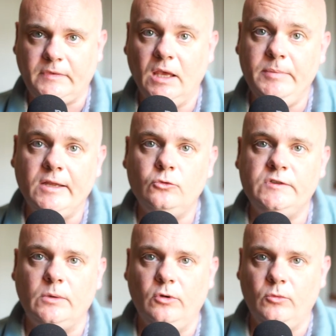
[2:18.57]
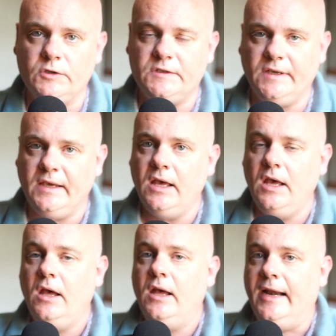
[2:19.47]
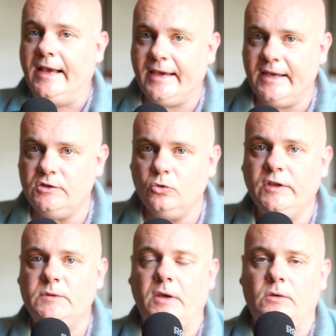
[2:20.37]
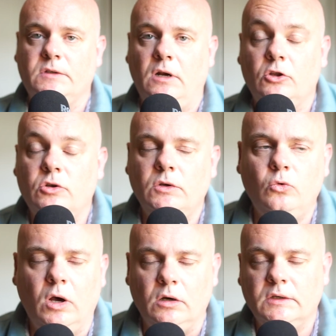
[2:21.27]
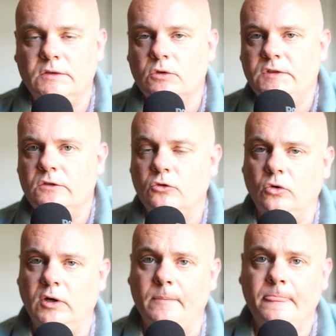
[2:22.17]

Eh bien, tout simplement, c'est la création d'expérience. Alors tu vas dire, oula, qu'est-ce que c'est que ce truc-là